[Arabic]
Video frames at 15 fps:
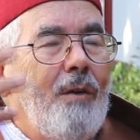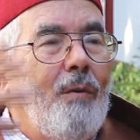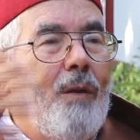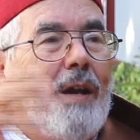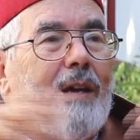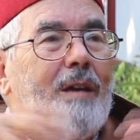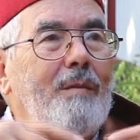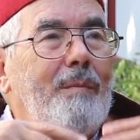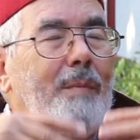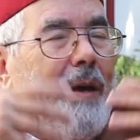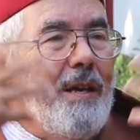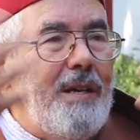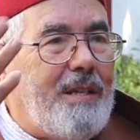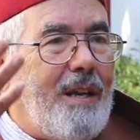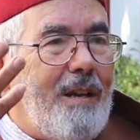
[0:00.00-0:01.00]
ولكن
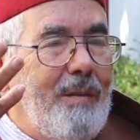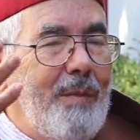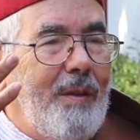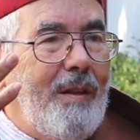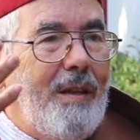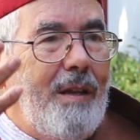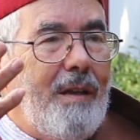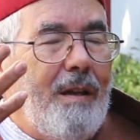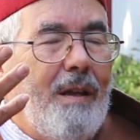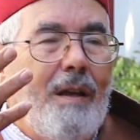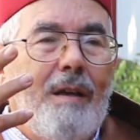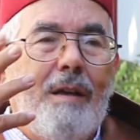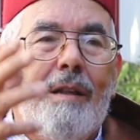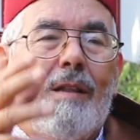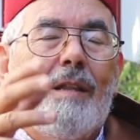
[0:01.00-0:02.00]
باي شكل من الدين
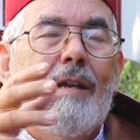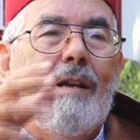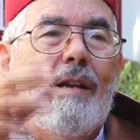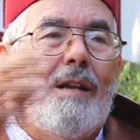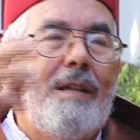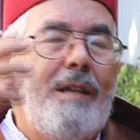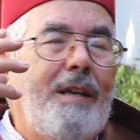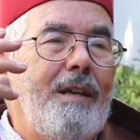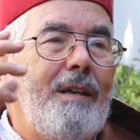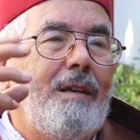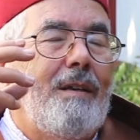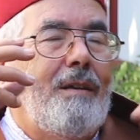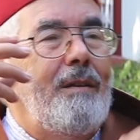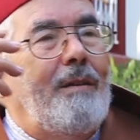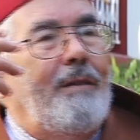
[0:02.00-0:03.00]
الدين الذي
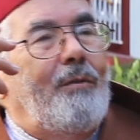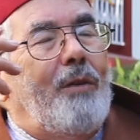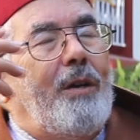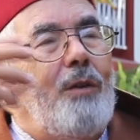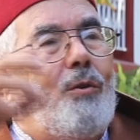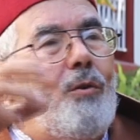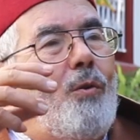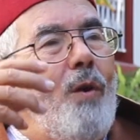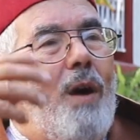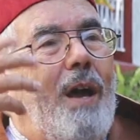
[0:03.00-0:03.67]
يريده